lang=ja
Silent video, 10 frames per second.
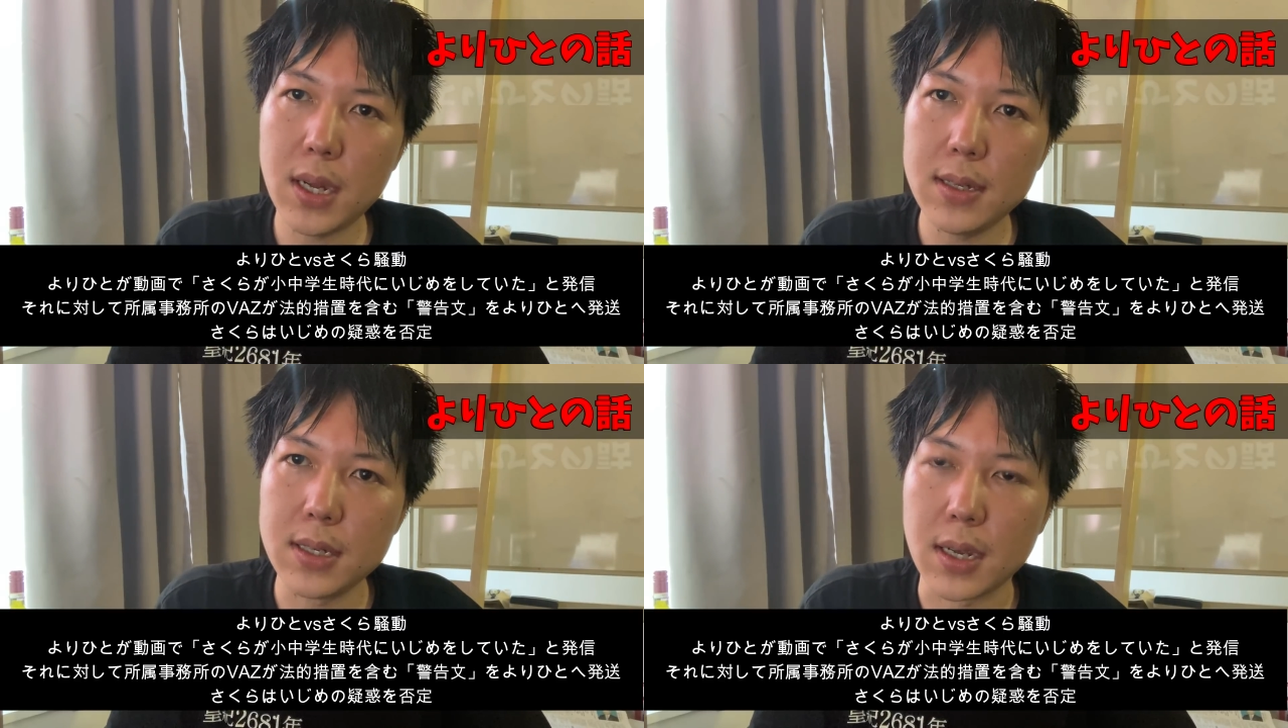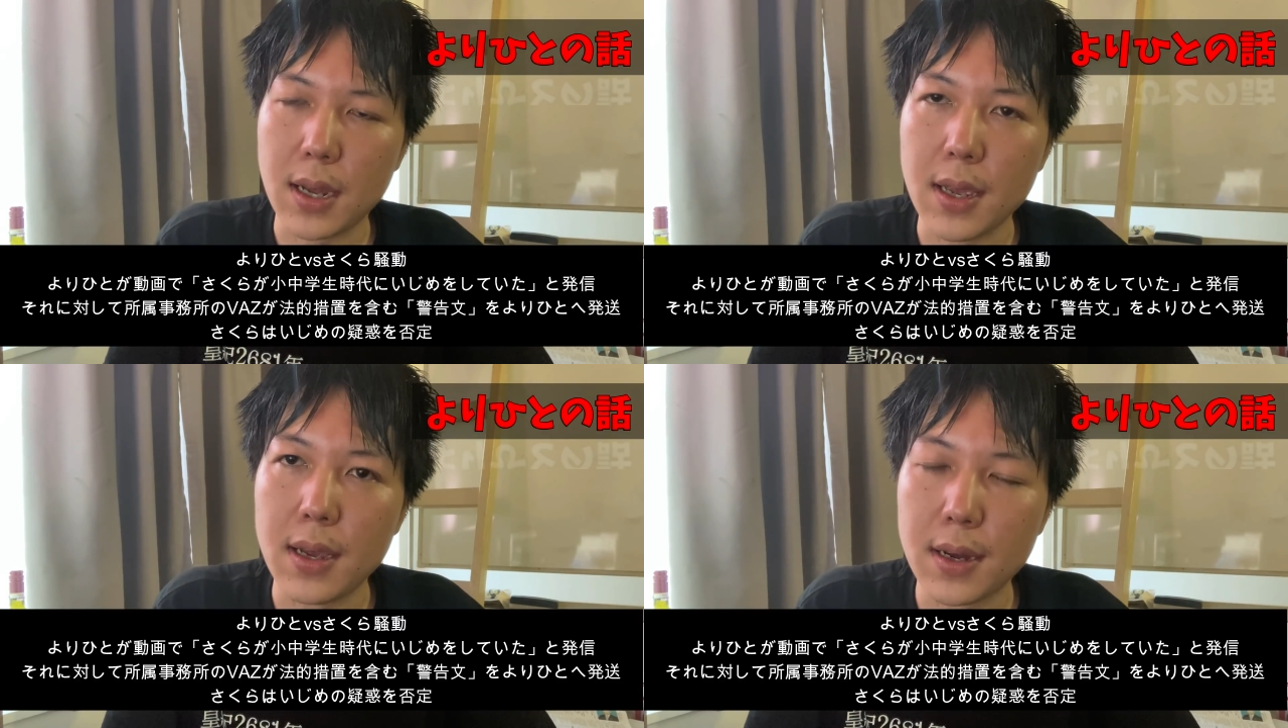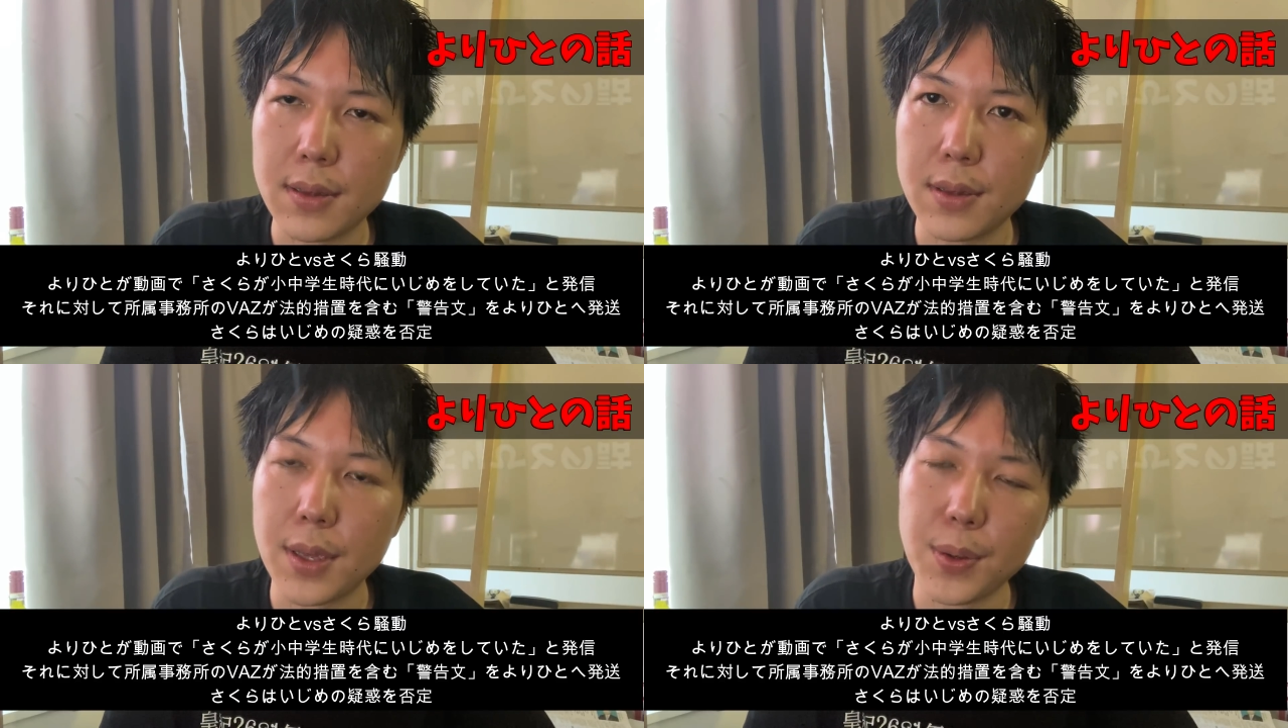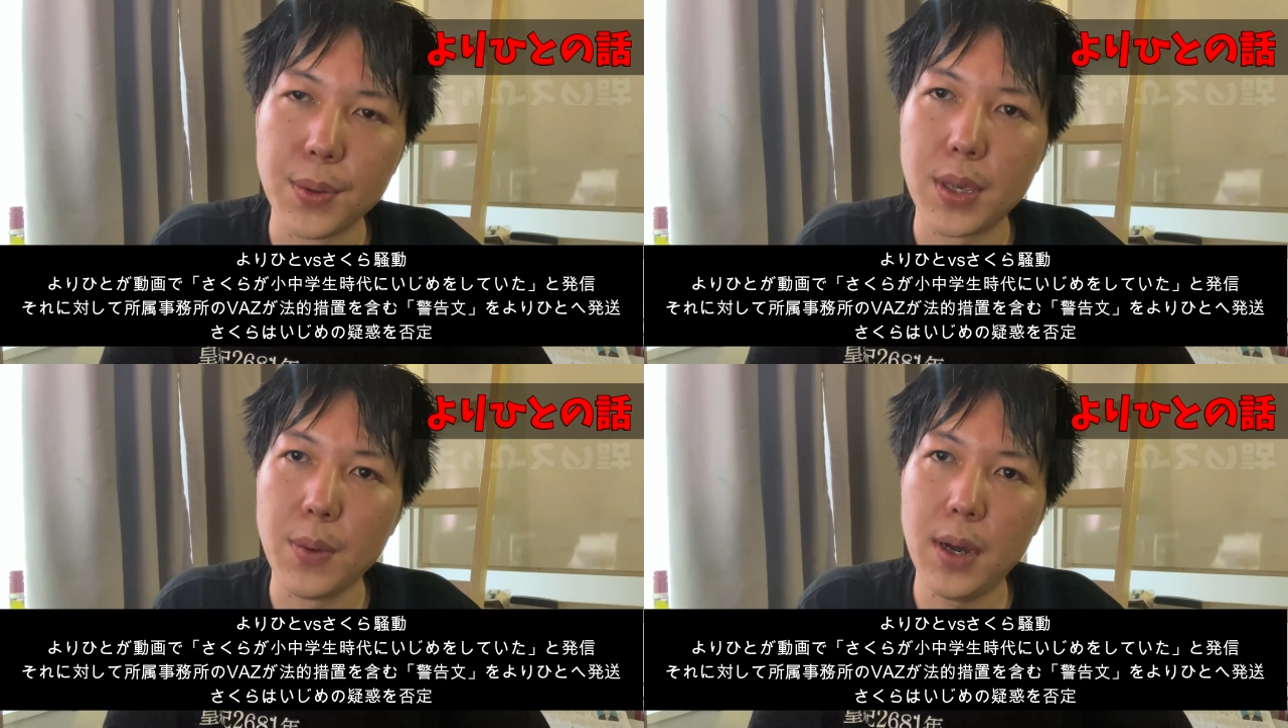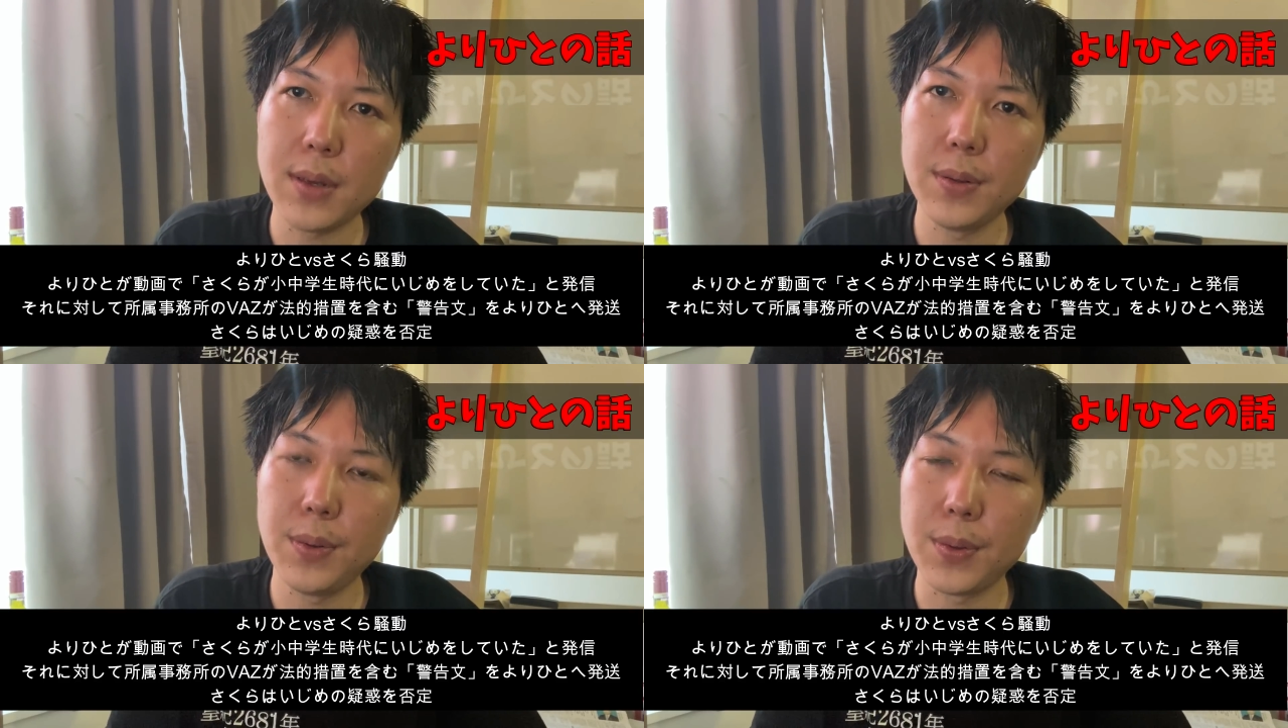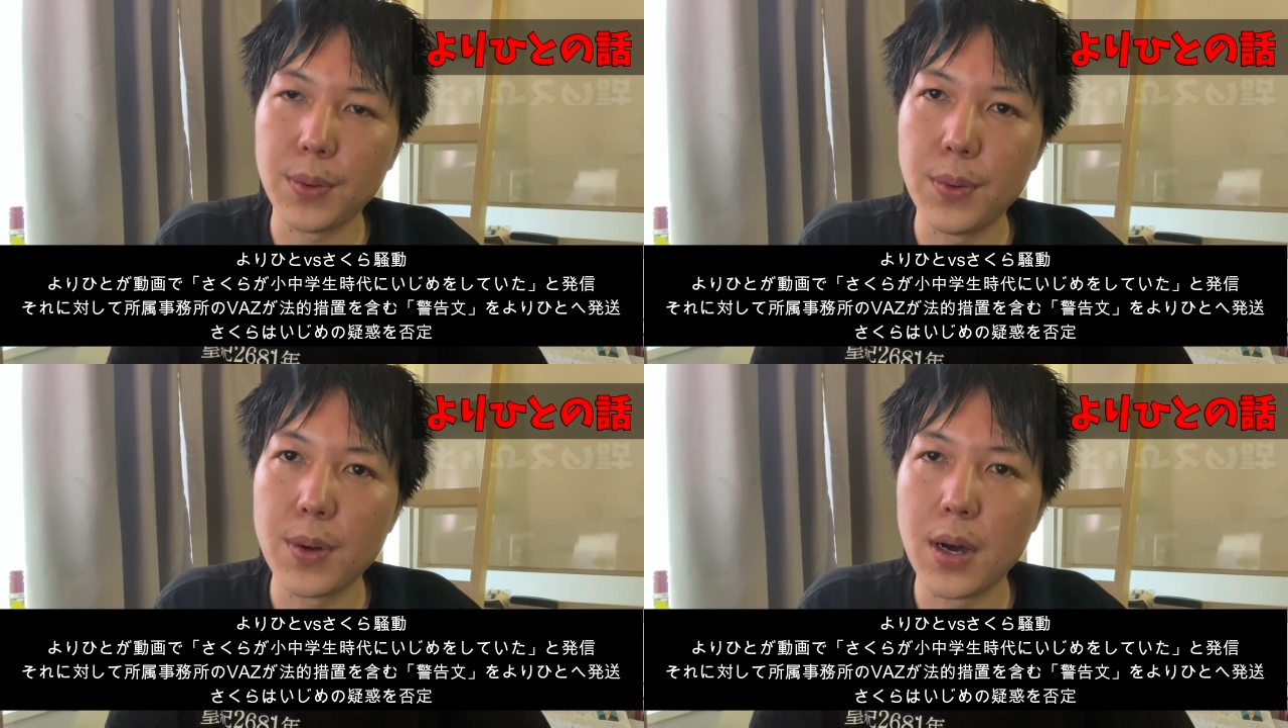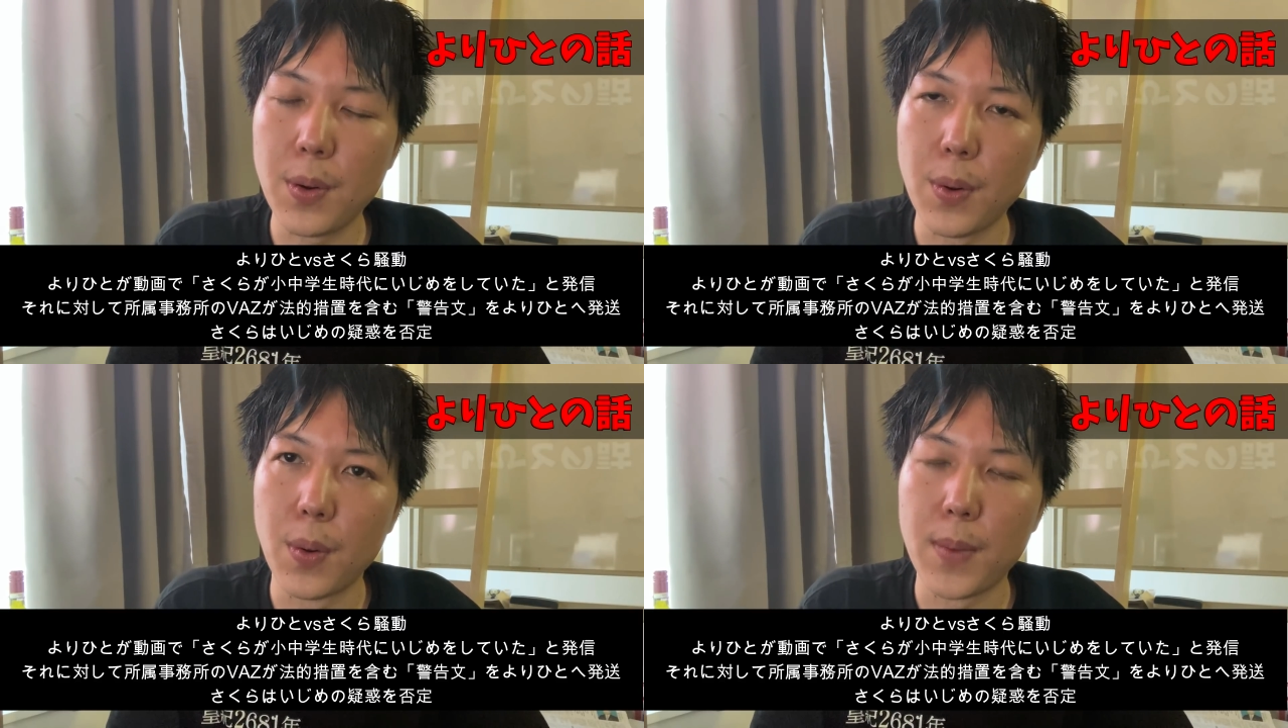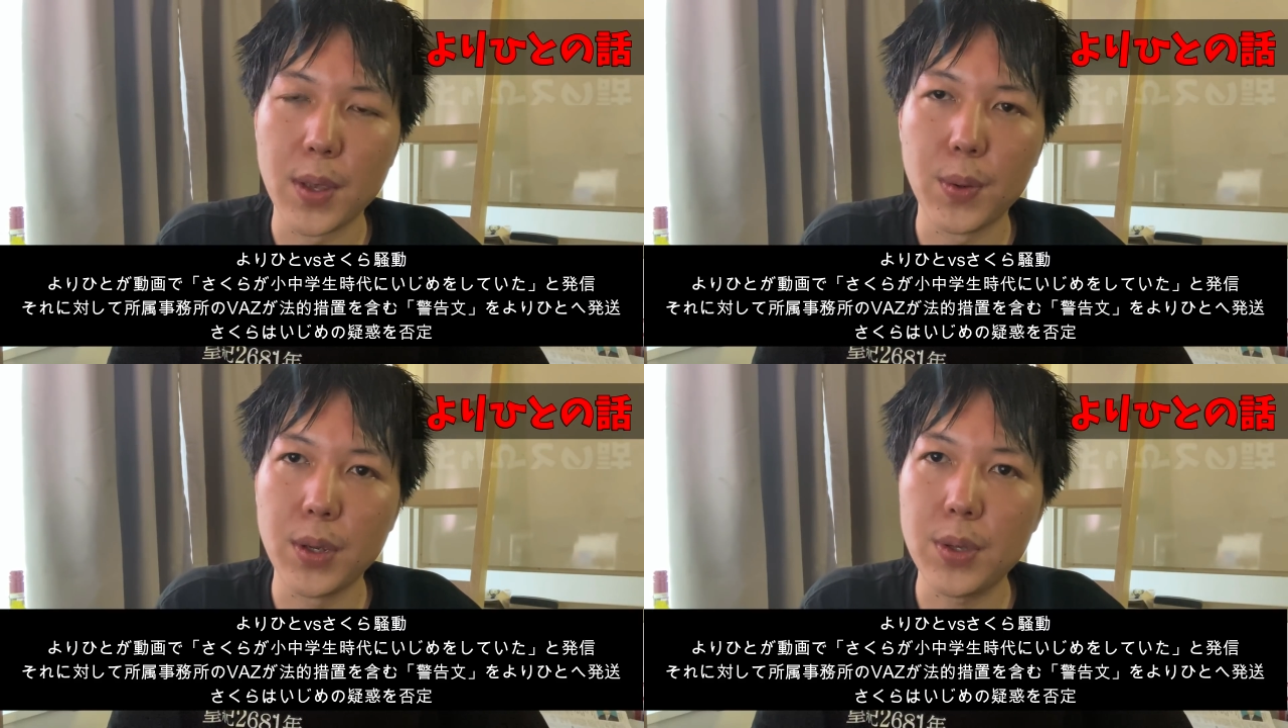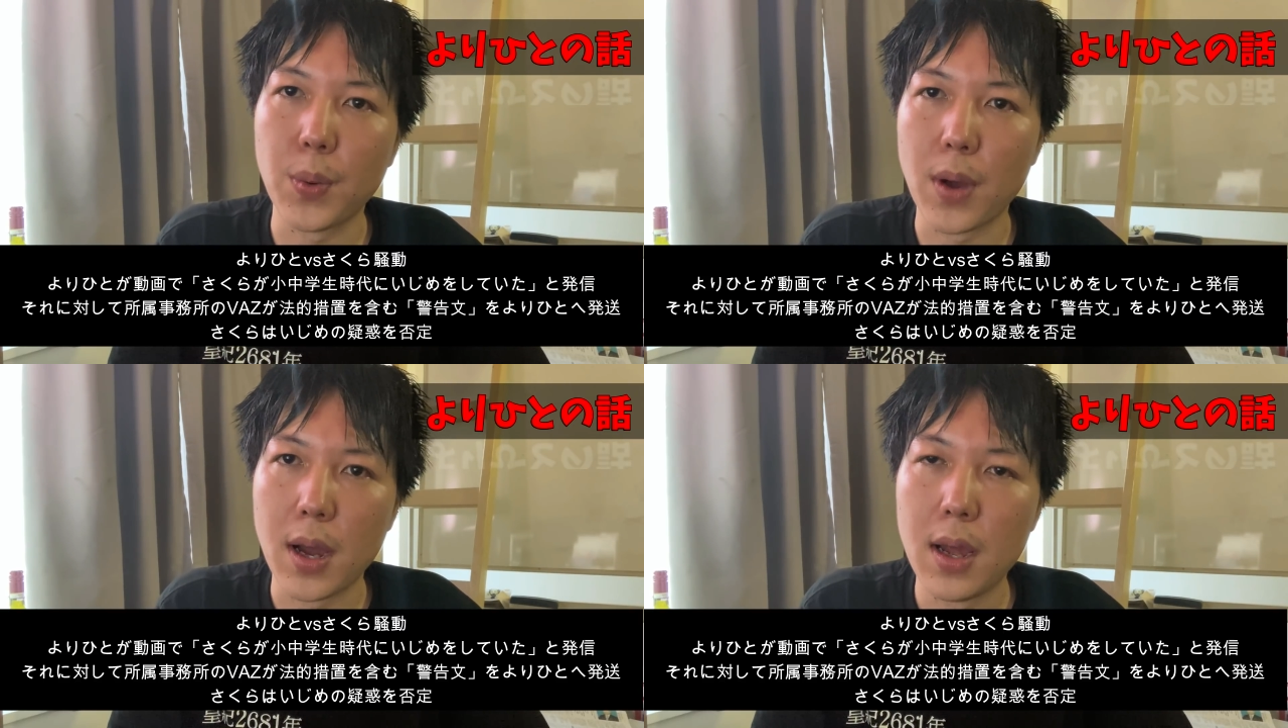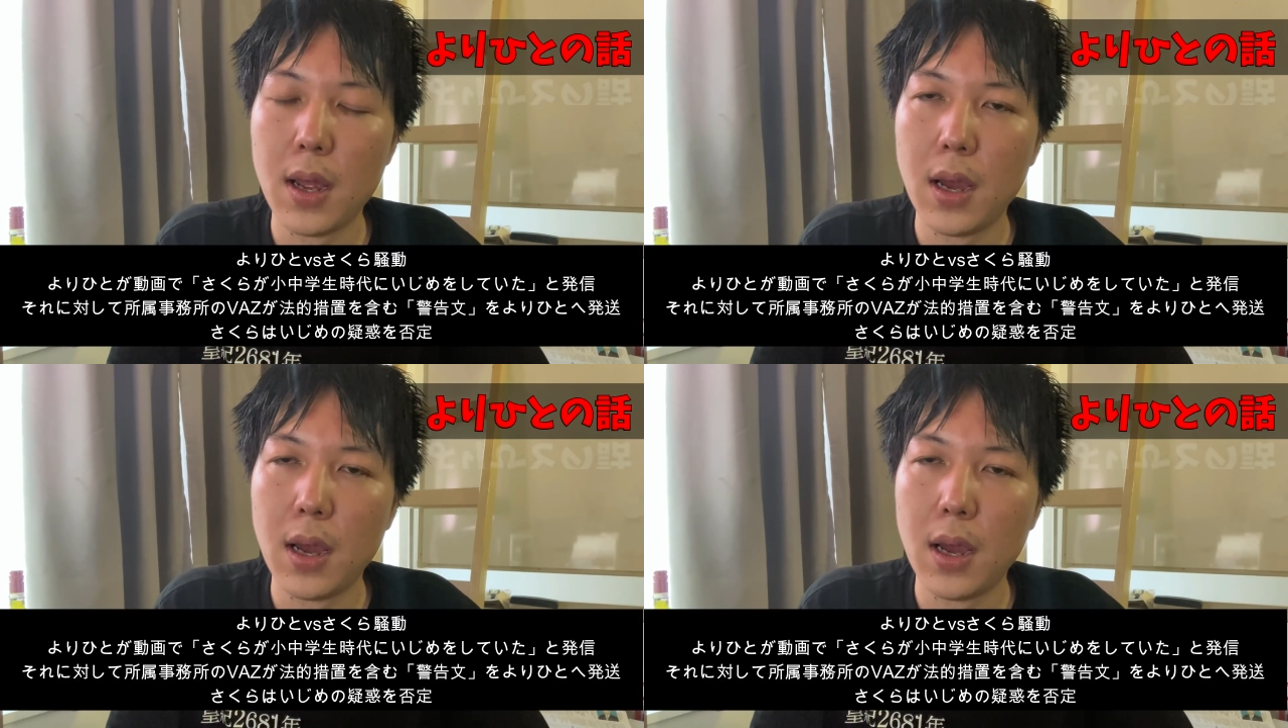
たんじゃないかっていう疑惑の動画を、まあ、より人が、